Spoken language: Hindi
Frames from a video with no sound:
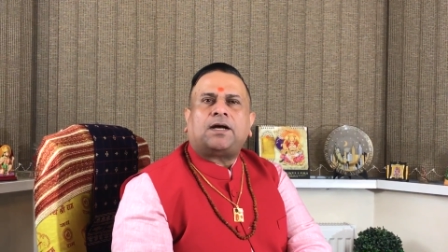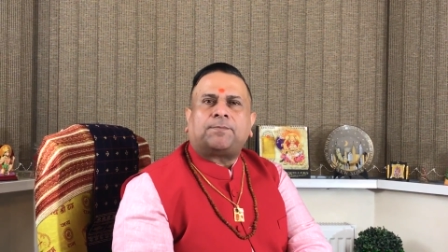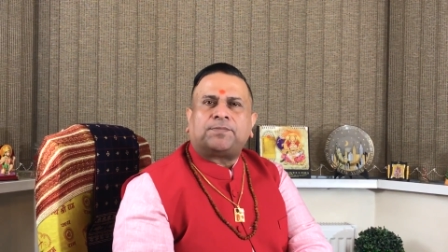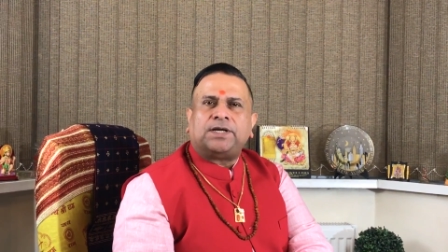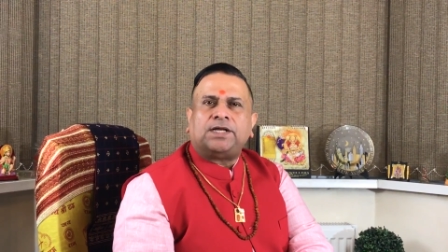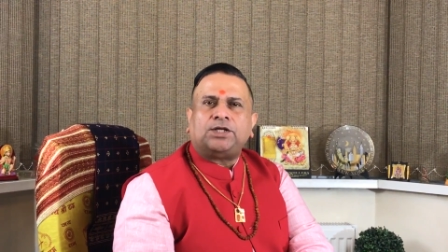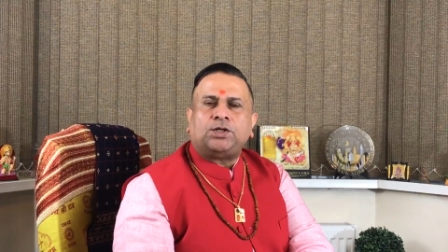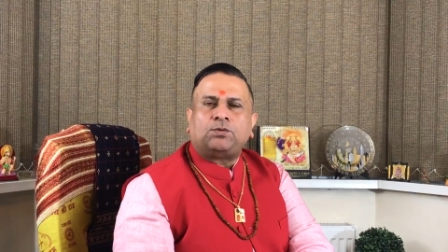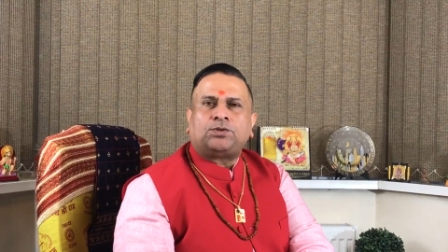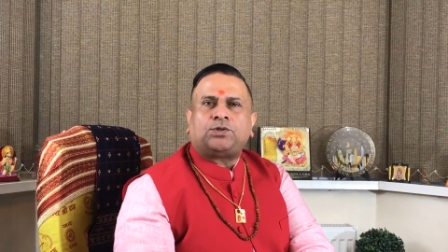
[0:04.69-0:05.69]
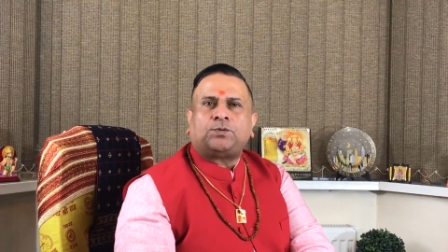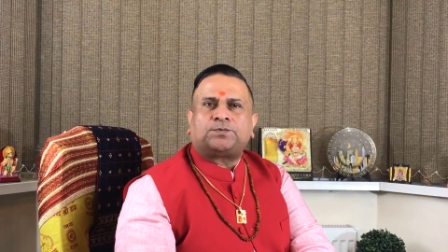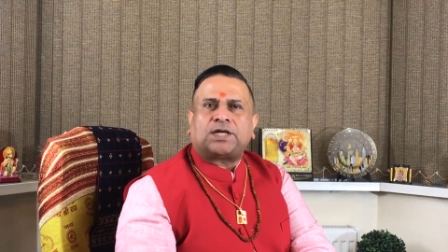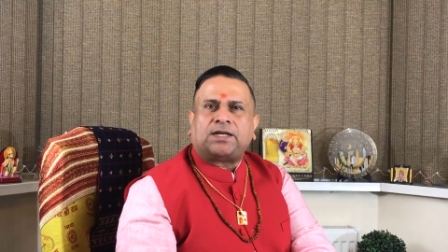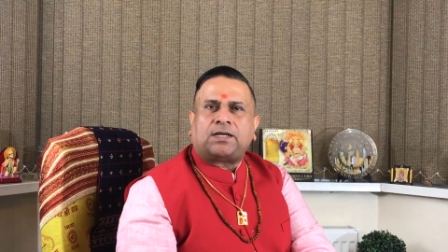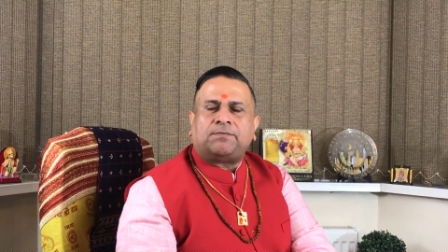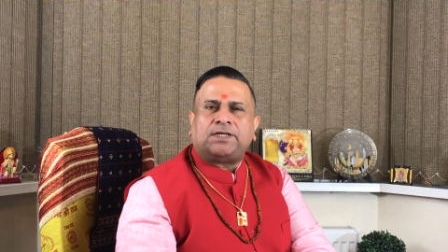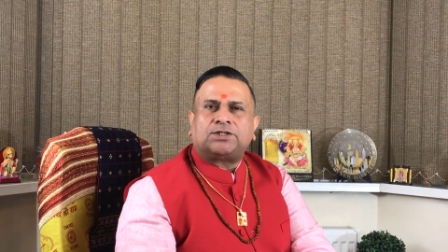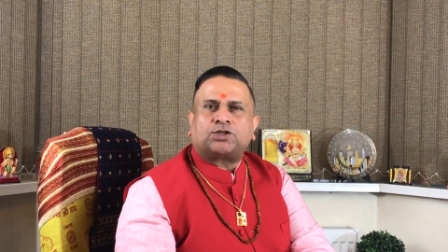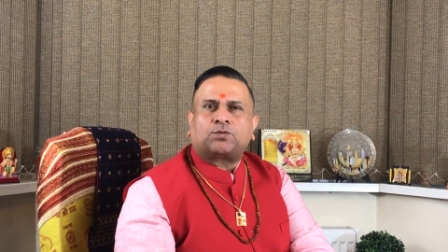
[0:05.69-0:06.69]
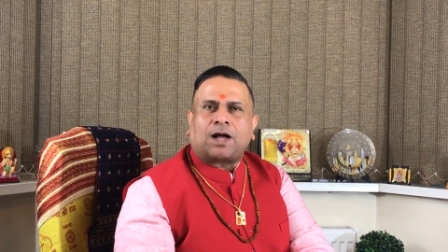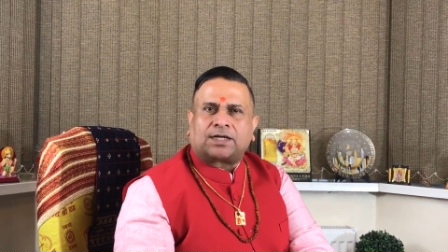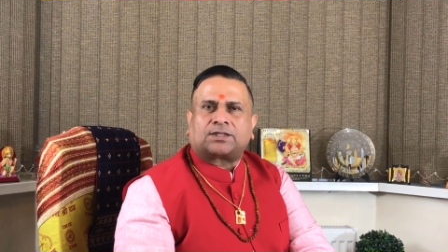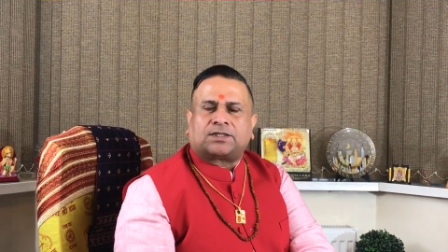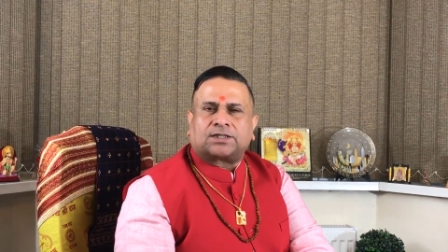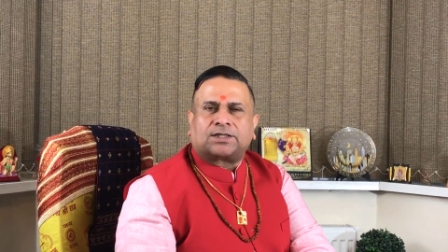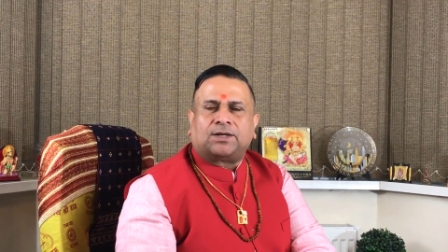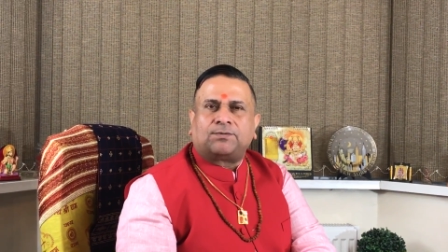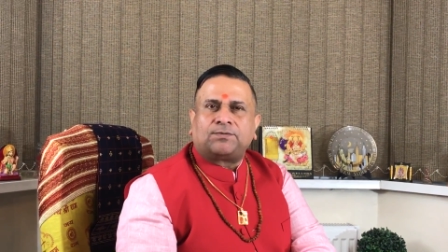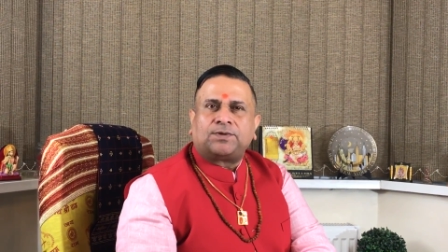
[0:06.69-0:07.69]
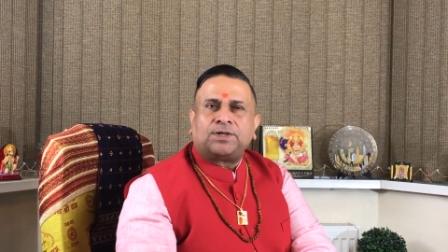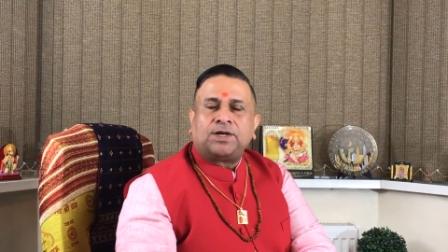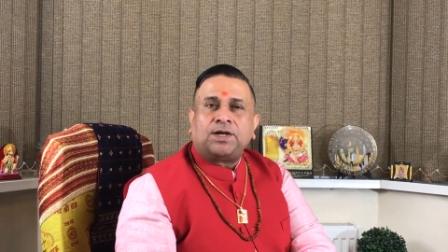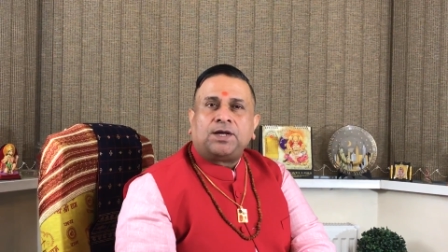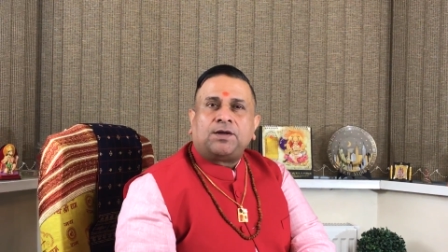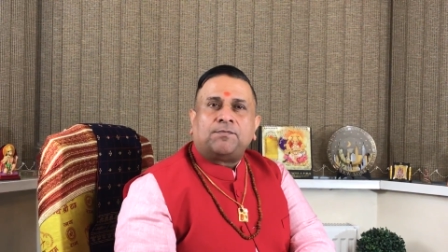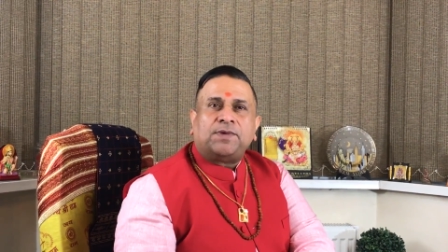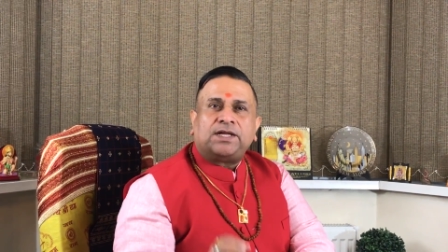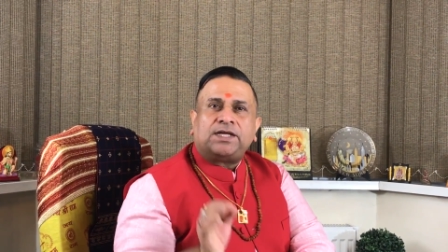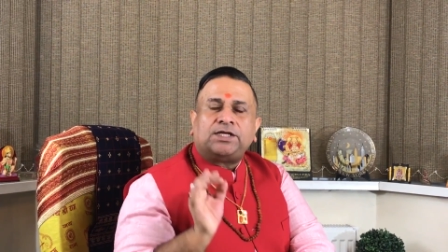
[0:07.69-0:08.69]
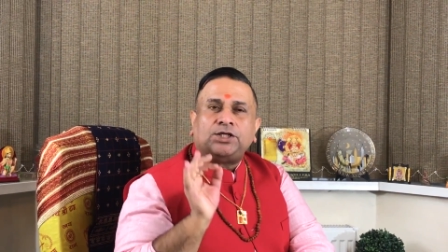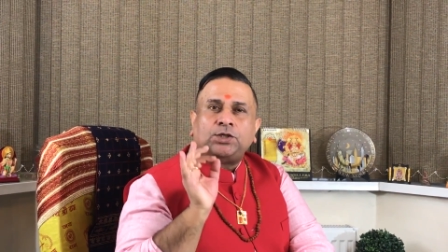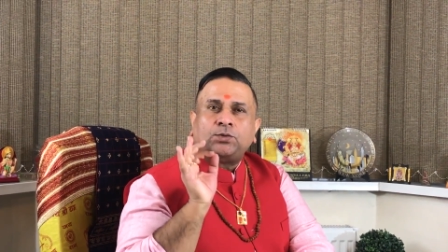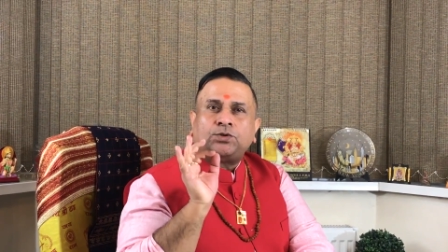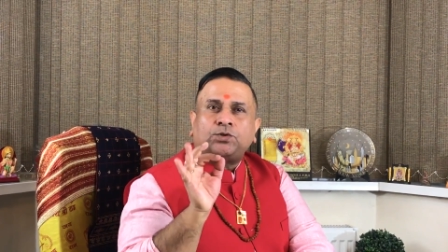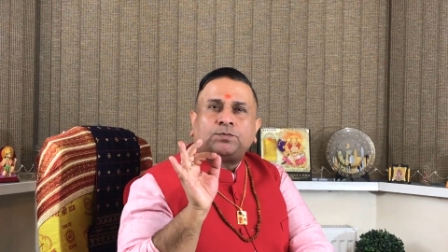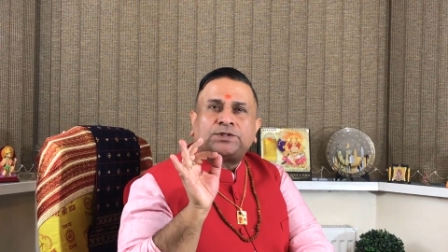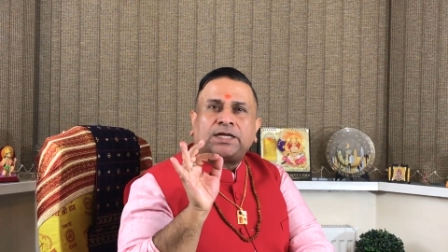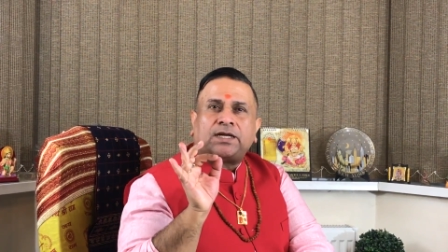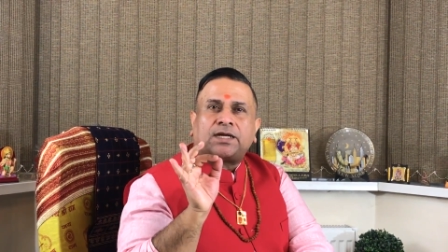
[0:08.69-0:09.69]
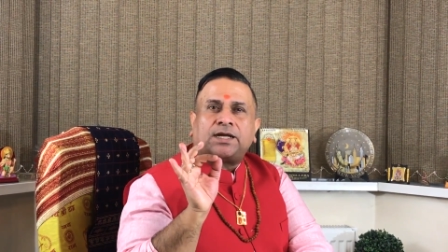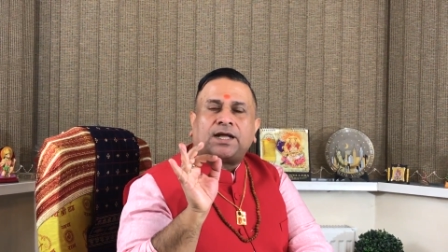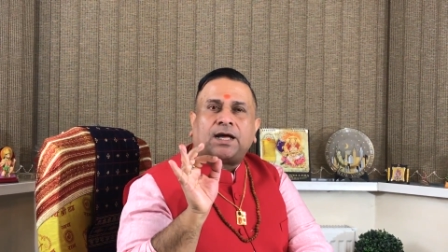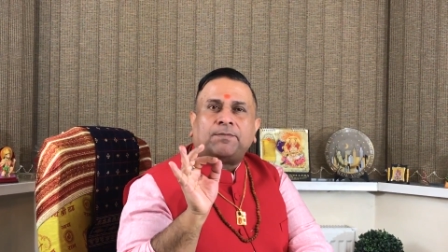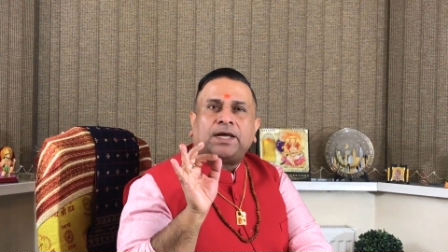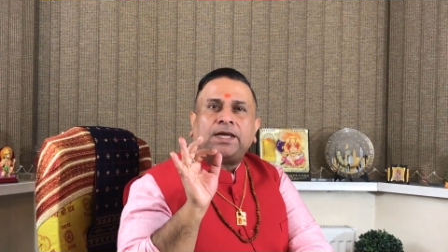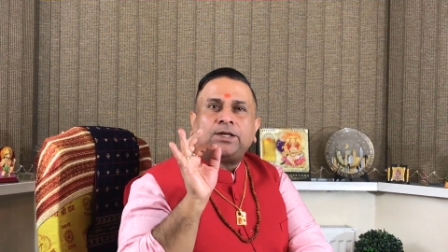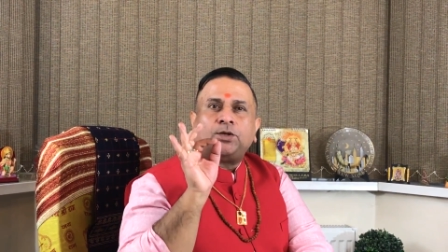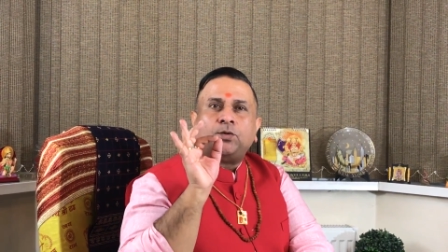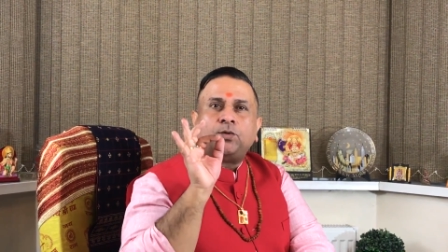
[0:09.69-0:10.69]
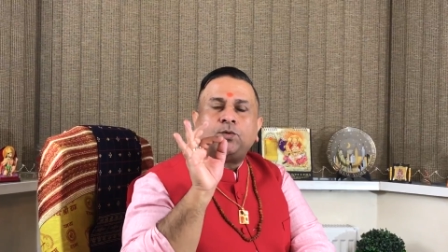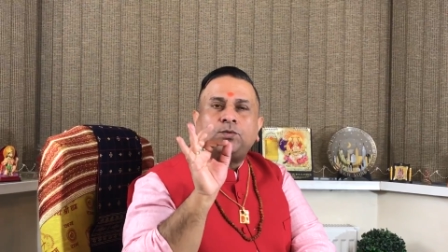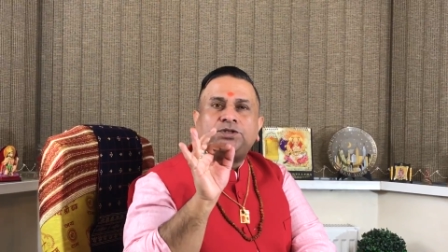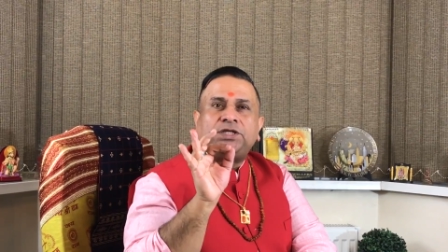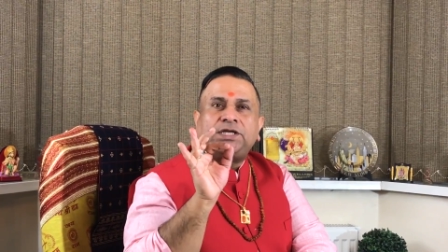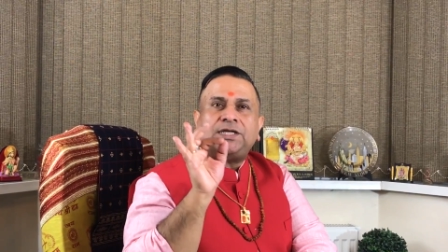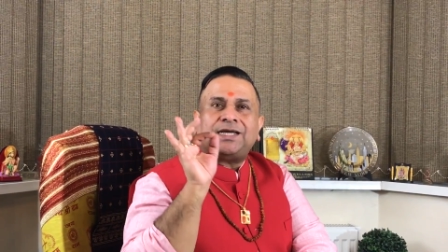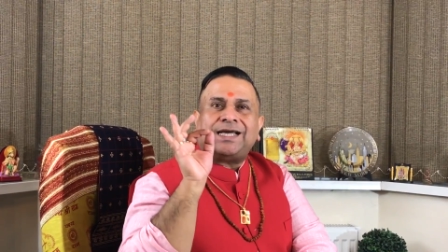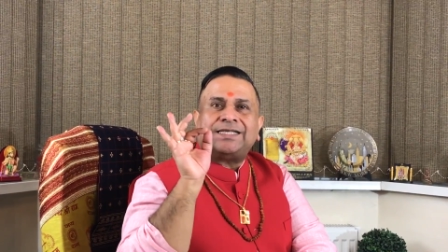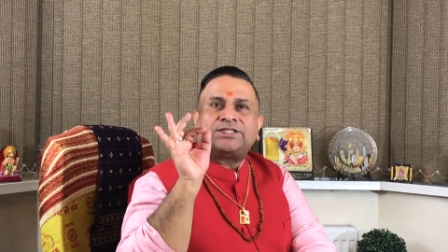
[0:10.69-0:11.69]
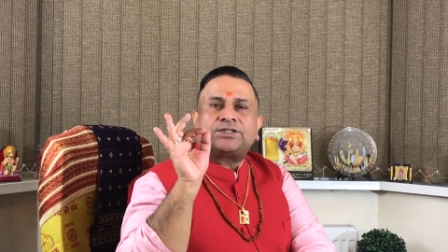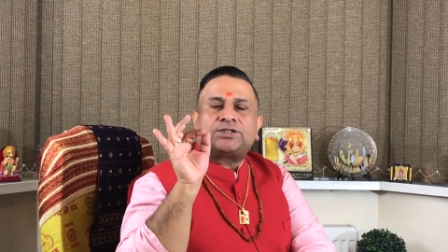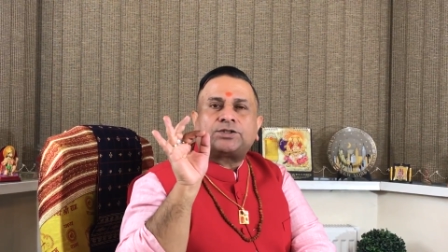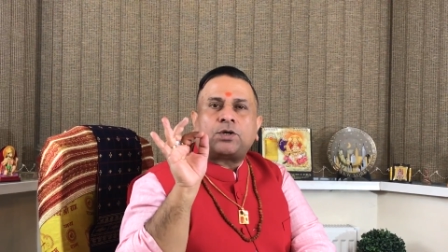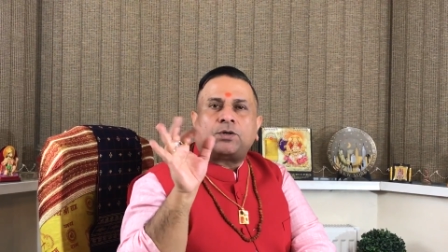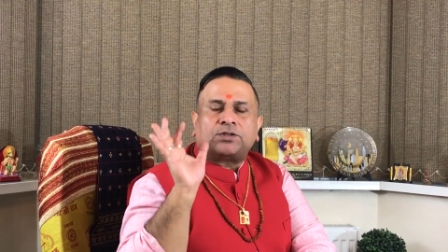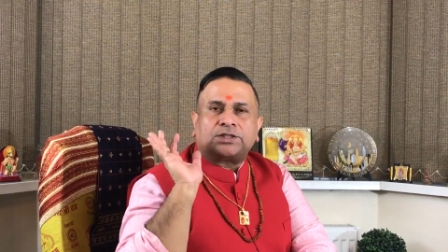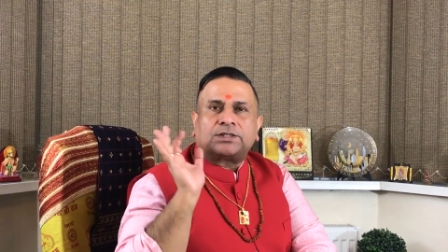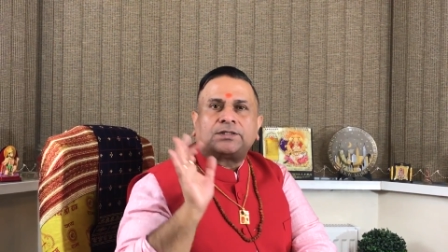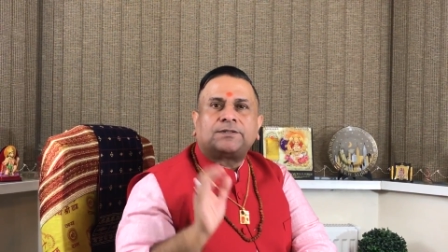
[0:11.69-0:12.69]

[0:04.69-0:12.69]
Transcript: अपने यूट्यूब चैनल में स्वागत करता हूं मेरे यूट्यूब चैनल का नाम है गुरुजी एस्ट्रोलॉजर